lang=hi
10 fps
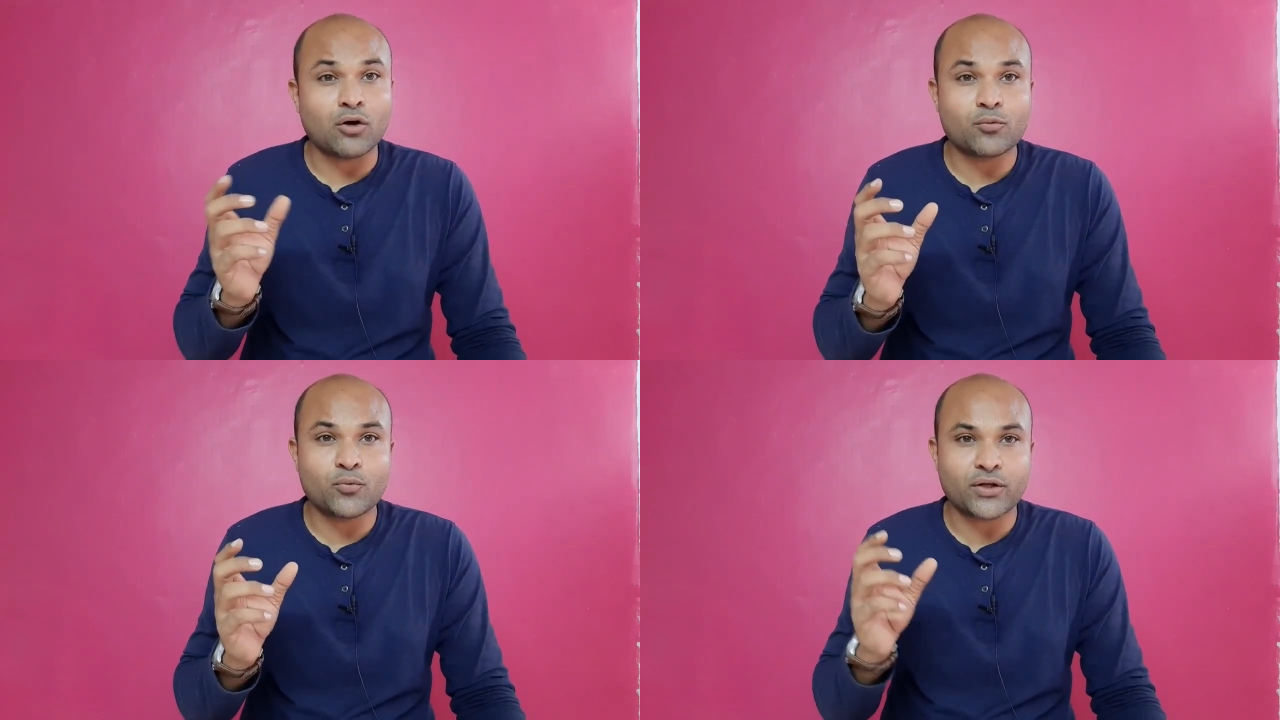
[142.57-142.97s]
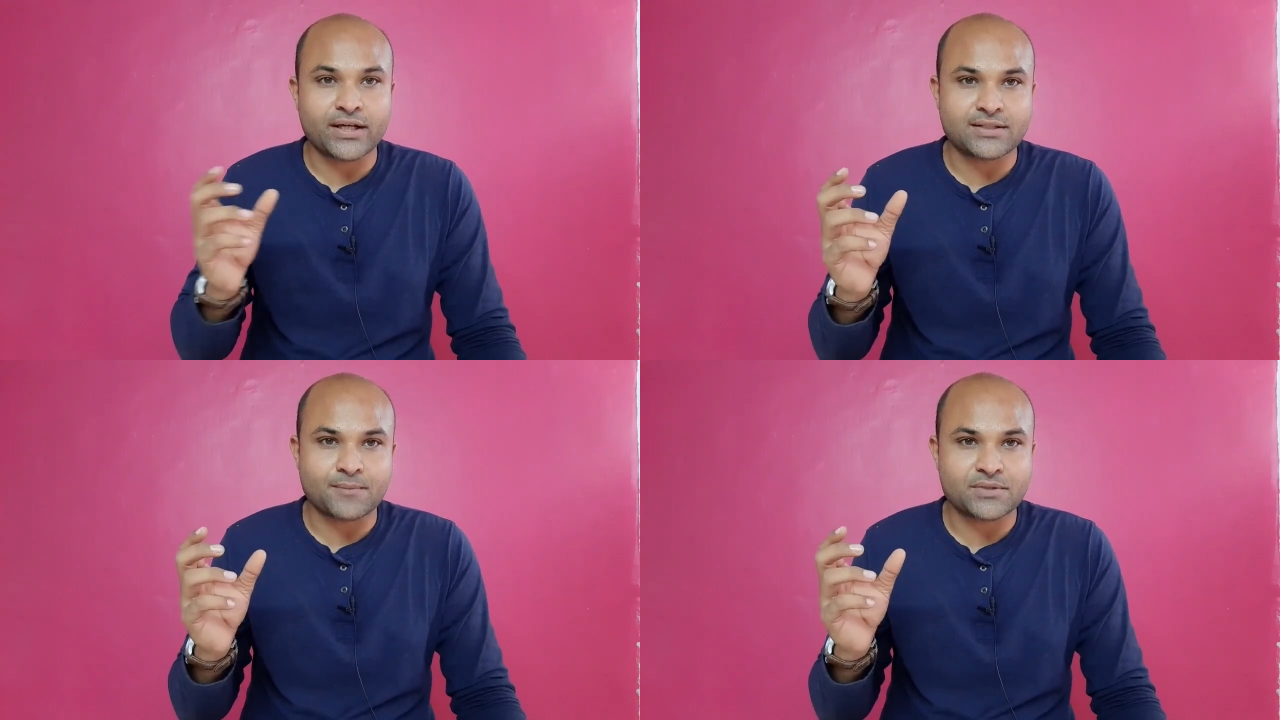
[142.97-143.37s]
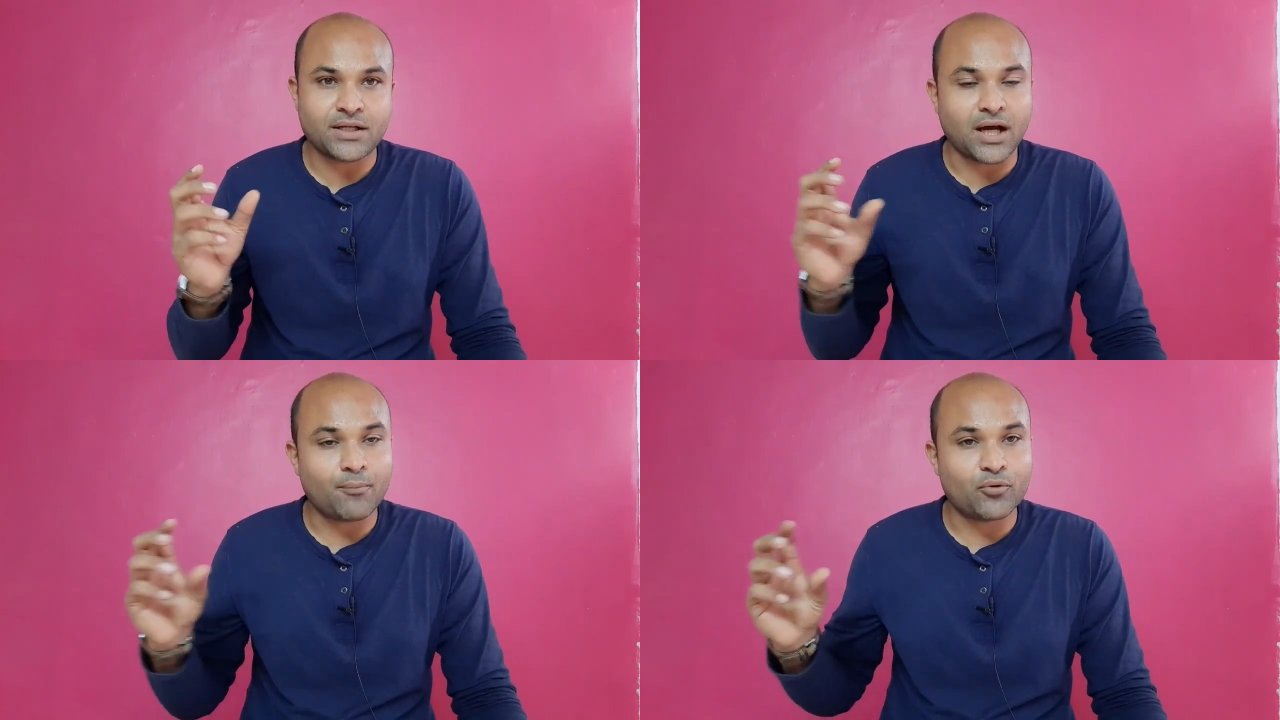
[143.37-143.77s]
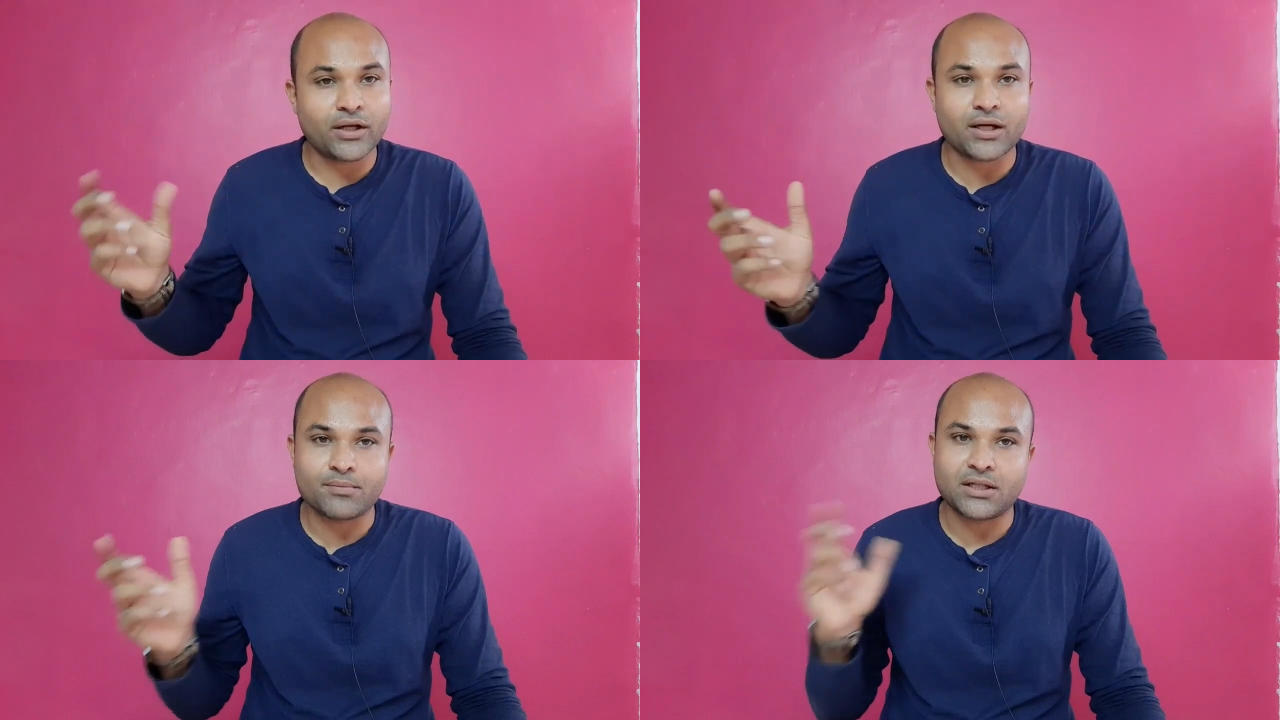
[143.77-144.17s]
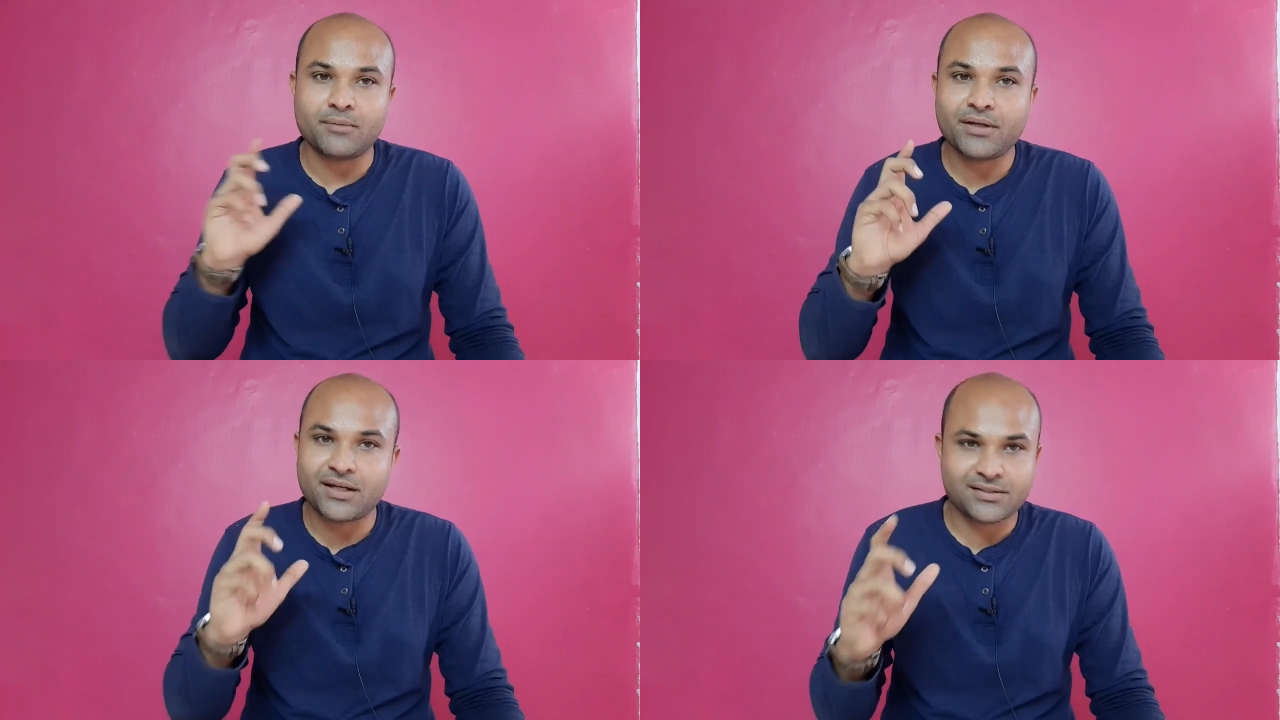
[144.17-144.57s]
आउटपुट के हिसाब से आप उन्हें कम ज़्यादा
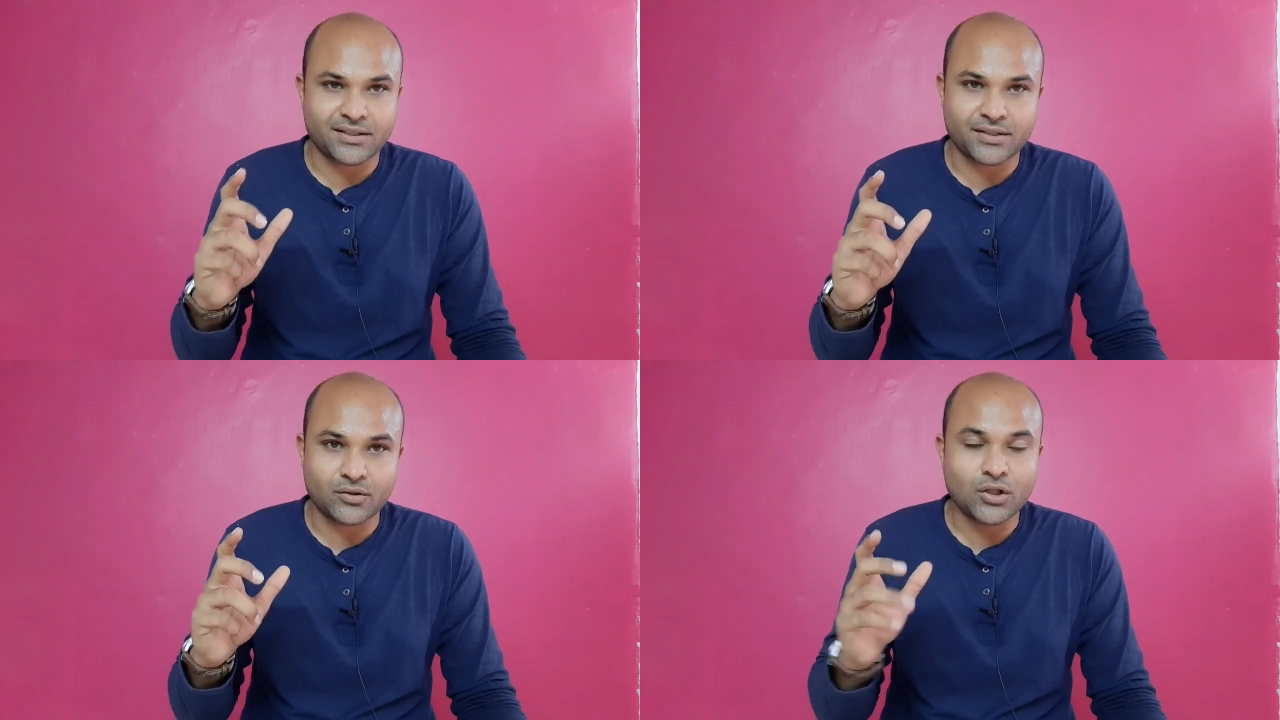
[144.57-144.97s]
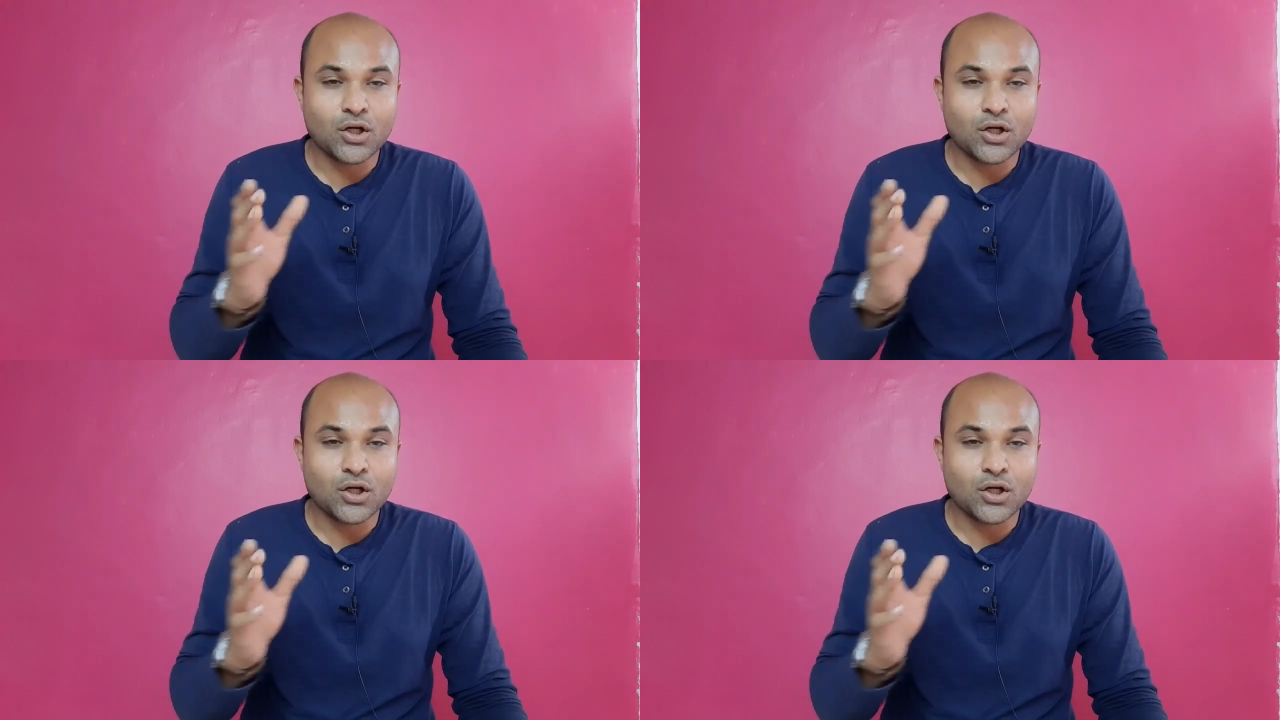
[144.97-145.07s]
भी कर सकते हो